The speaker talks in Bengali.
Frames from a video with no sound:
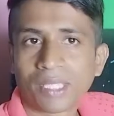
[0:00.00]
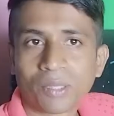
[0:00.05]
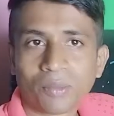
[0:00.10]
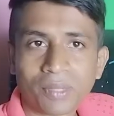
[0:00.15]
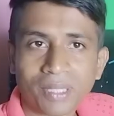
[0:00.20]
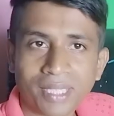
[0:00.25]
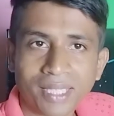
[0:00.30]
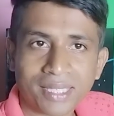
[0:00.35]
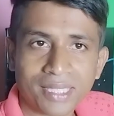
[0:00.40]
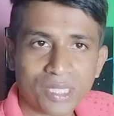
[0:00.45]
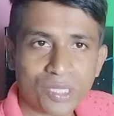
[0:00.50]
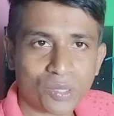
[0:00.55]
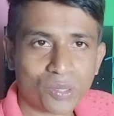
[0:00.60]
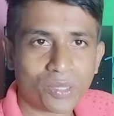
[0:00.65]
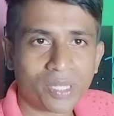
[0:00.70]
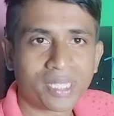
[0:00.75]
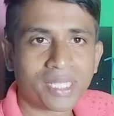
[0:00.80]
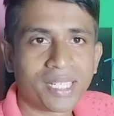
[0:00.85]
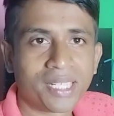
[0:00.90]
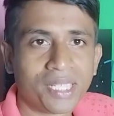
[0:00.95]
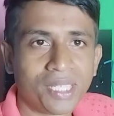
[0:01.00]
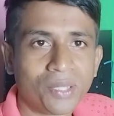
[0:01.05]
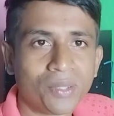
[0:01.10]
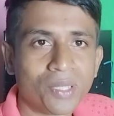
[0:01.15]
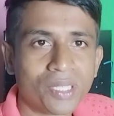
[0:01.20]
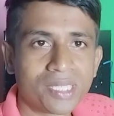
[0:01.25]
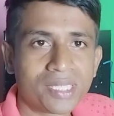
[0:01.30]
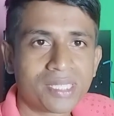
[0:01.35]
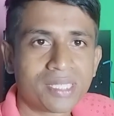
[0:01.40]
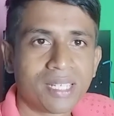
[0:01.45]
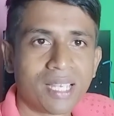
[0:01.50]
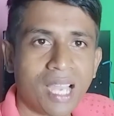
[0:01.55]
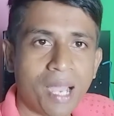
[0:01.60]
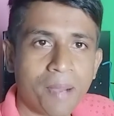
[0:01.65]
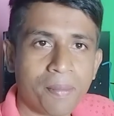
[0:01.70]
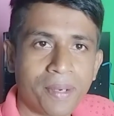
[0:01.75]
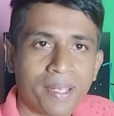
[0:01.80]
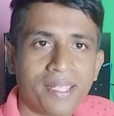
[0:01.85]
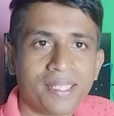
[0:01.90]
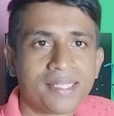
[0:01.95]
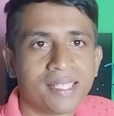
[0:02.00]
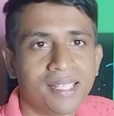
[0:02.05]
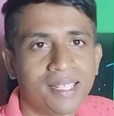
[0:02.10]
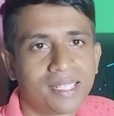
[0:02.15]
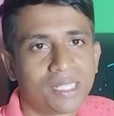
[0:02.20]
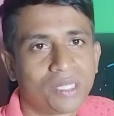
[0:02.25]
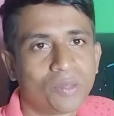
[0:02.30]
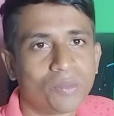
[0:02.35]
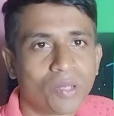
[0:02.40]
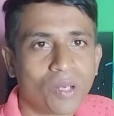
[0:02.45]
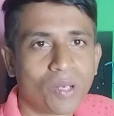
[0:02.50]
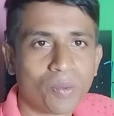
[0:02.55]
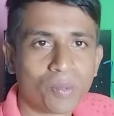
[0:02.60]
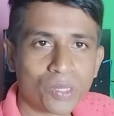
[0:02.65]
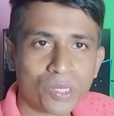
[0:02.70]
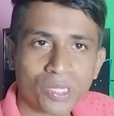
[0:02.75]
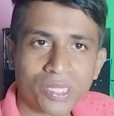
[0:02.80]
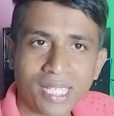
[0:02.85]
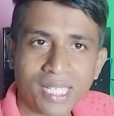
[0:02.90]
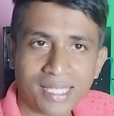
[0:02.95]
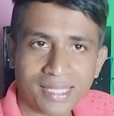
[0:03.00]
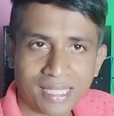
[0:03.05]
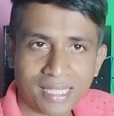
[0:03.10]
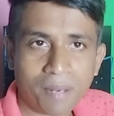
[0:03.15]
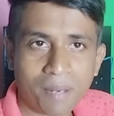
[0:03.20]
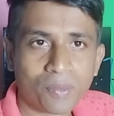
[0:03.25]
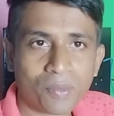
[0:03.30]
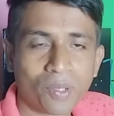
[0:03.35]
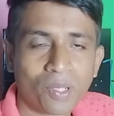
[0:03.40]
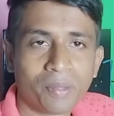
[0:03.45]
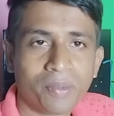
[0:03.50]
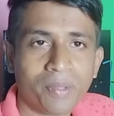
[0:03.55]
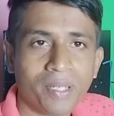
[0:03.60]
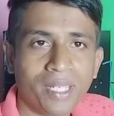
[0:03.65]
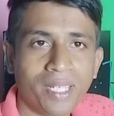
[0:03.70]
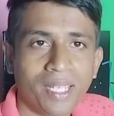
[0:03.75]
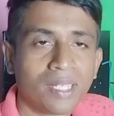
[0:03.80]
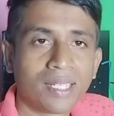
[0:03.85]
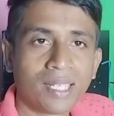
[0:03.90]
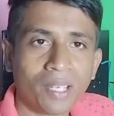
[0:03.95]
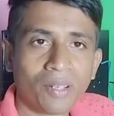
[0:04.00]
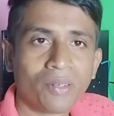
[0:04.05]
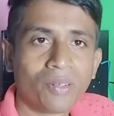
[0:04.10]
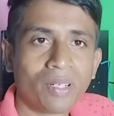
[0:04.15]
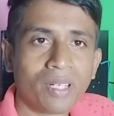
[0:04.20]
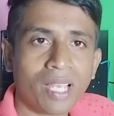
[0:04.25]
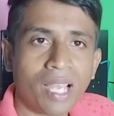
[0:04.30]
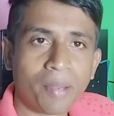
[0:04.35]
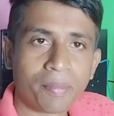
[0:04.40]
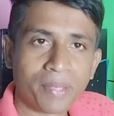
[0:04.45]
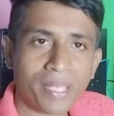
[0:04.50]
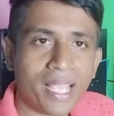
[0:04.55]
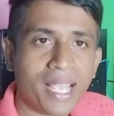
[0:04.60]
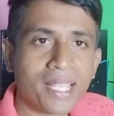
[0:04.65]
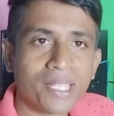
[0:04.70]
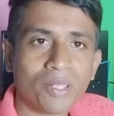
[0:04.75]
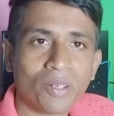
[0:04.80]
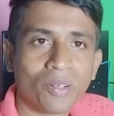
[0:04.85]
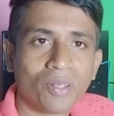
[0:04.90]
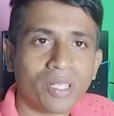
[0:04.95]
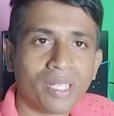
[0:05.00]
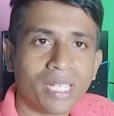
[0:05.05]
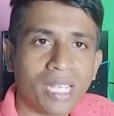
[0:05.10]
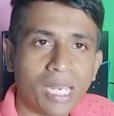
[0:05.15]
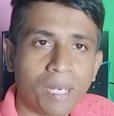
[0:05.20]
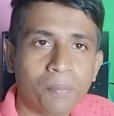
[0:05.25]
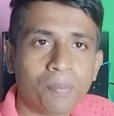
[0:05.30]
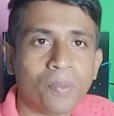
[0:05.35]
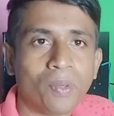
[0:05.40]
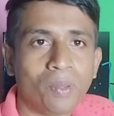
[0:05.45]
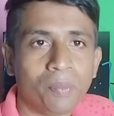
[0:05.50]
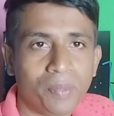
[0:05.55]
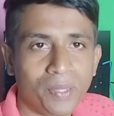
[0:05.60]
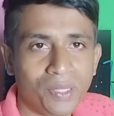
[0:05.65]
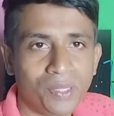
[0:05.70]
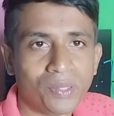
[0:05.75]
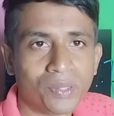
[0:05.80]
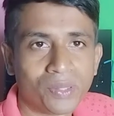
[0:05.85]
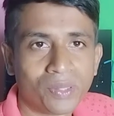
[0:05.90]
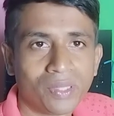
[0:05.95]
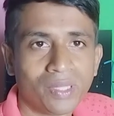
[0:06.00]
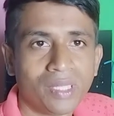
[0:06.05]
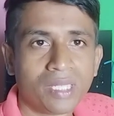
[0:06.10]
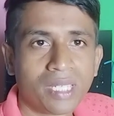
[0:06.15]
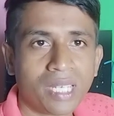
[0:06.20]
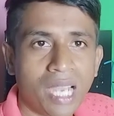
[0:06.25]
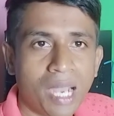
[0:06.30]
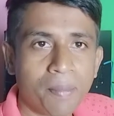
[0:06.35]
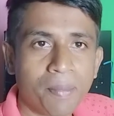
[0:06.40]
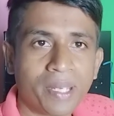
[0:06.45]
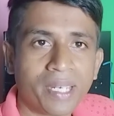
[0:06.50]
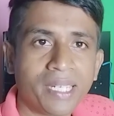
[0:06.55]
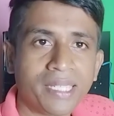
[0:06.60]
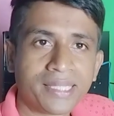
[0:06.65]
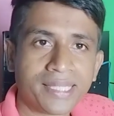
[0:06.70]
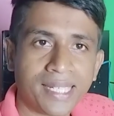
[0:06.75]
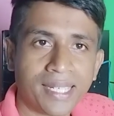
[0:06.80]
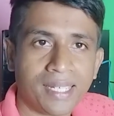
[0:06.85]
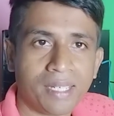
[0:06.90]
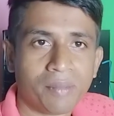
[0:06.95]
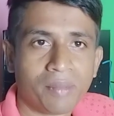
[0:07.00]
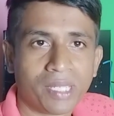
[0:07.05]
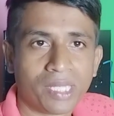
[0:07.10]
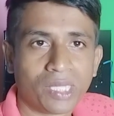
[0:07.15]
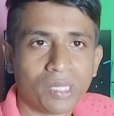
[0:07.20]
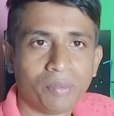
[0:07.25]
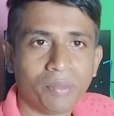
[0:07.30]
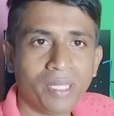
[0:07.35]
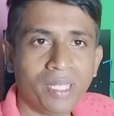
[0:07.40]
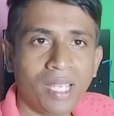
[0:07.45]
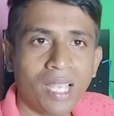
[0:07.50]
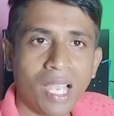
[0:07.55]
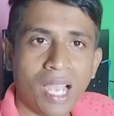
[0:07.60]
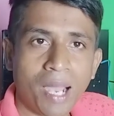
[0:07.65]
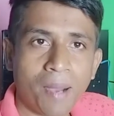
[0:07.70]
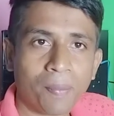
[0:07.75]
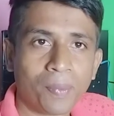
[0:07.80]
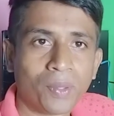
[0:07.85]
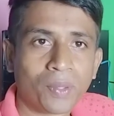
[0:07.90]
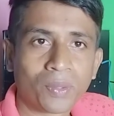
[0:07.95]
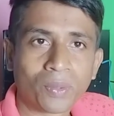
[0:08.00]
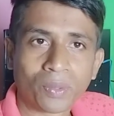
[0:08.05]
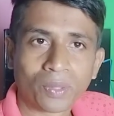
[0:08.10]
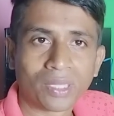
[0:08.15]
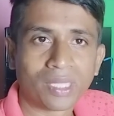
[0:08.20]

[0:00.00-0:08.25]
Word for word: তোমাদের কাছে ছোট্ট একটা রিকোয়েস্ট আমার এই চ্যানেলটা তোমরা অবশ্যই সাবস্ক্রাইব করে নেবে কারণ আমি এই ধরনের হেল্পফুল ভিডিও আমার এই চ্যানেলের মাধ্যমে আপলোড করতে